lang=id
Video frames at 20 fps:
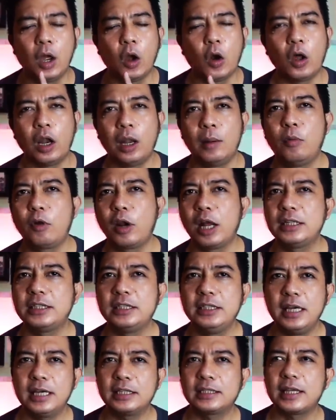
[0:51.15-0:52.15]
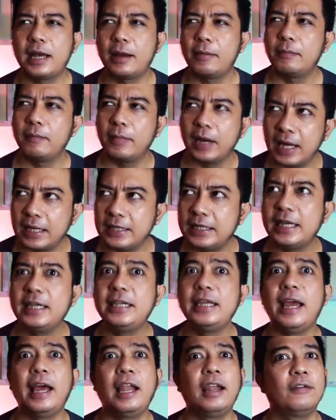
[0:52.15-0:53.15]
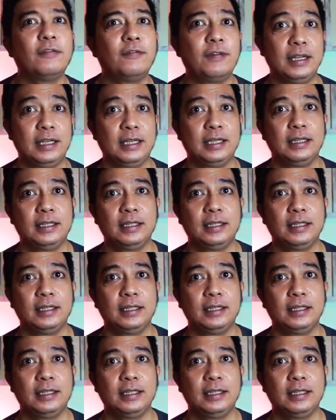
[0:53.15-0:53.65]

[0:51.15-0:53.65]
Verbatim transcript: kolaborasinya sama jadi Eleven.